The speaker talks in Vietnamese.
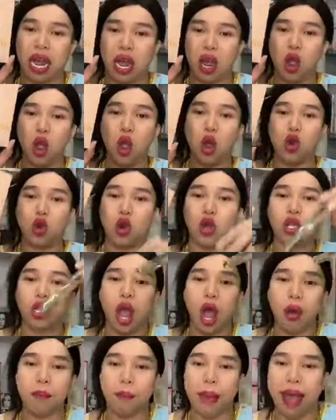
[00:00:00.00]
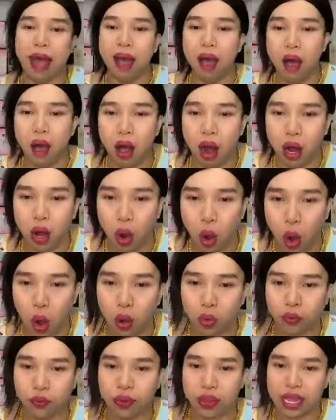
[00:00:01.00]
nè nó thơm má ơi
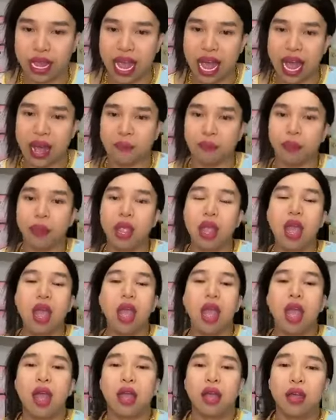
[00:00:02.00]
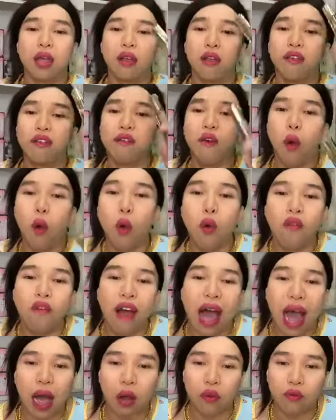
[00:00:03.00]
luôn nha Vũ
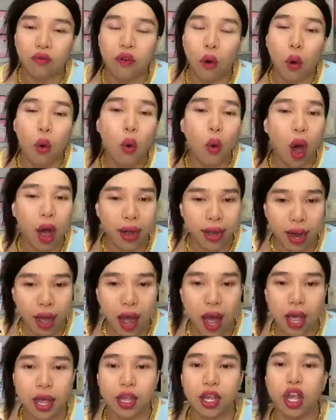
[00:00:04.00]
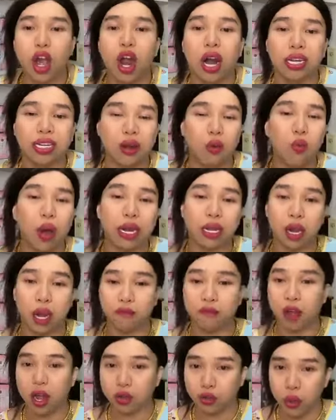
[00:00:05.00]
và Vũ Huỳnh ơi do là trong quá
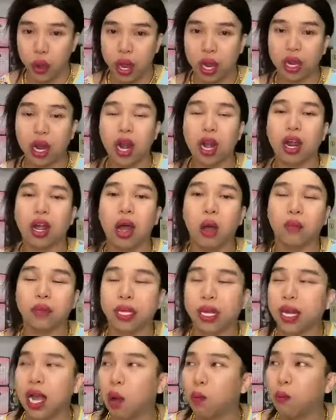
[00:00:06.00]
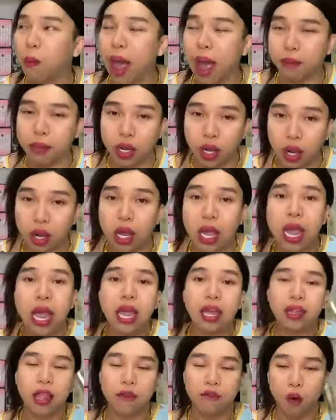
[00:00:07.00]
trình vận chuyển đó nó không sẽ không mềm được
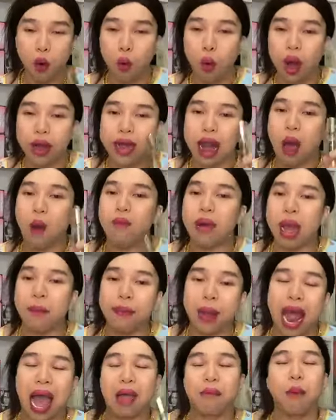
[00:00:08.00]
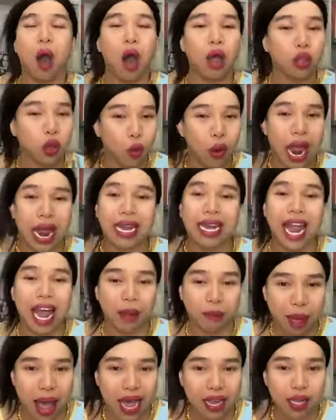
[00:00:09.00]
thì Vũ Huỳnh đóng nắp lại bỏ tủ lạnh
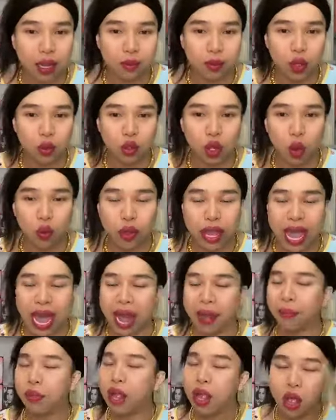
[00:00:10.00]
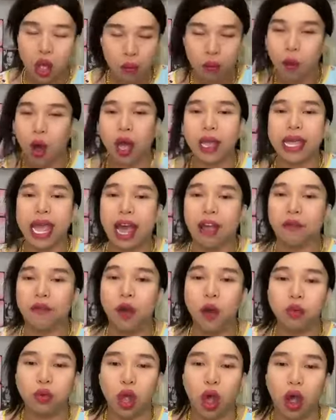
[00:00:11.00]
ngăn mát dùm su su nha bỏ vài
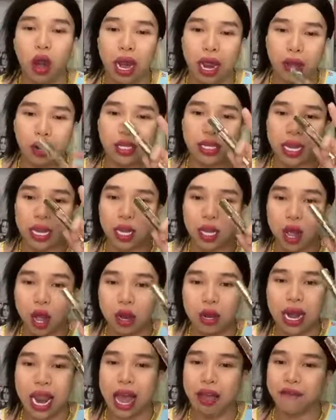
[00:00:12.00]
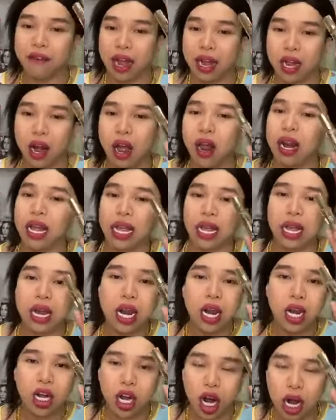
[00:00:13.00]
phút thôi là nó sẽ cứng lại và rất là
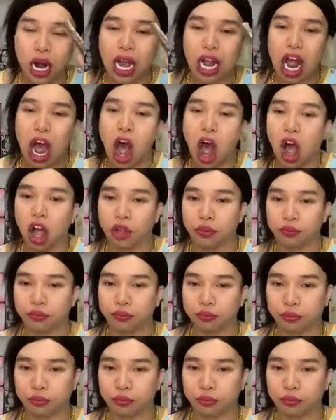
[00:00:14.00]
rất là ngon